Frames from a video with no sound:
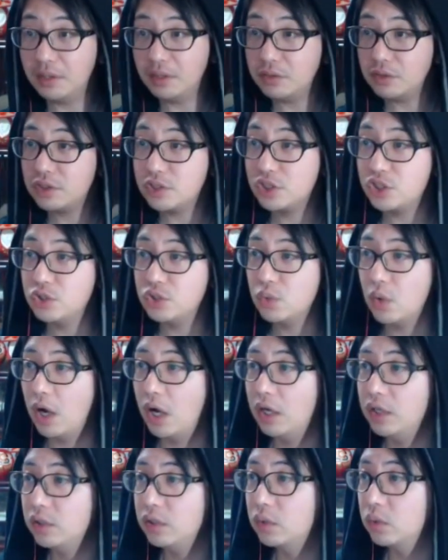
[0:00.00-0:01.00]
マルチ
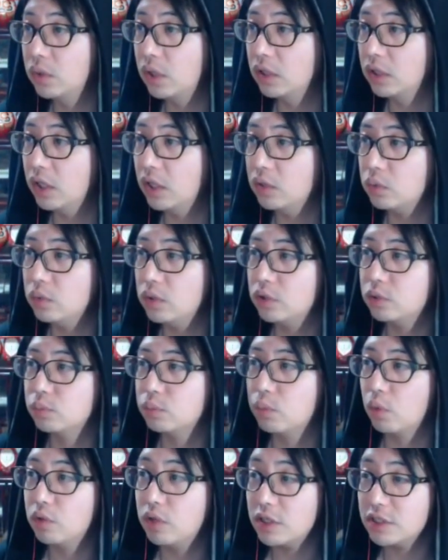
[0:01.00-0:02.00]
のアイコンがなんとな
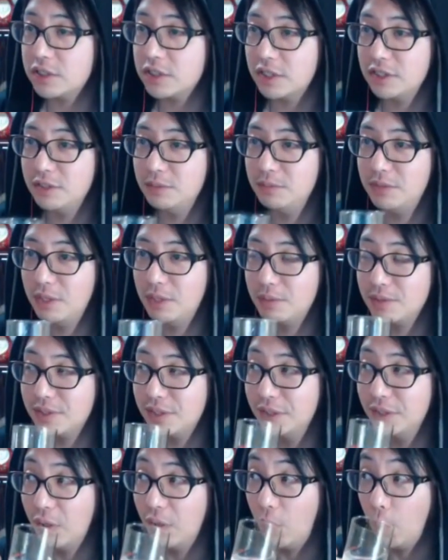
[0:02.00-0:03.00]
くモグラさんに見え
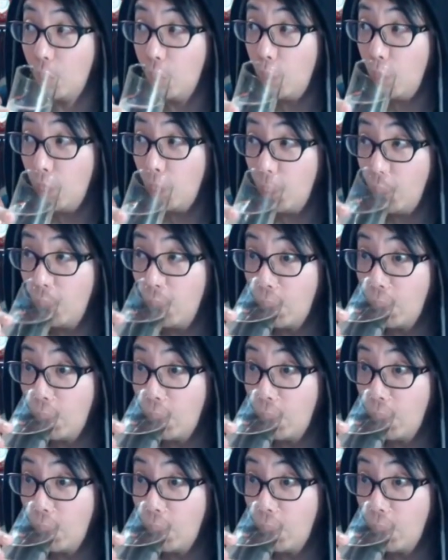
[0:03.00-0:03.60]
ませんか？ほう。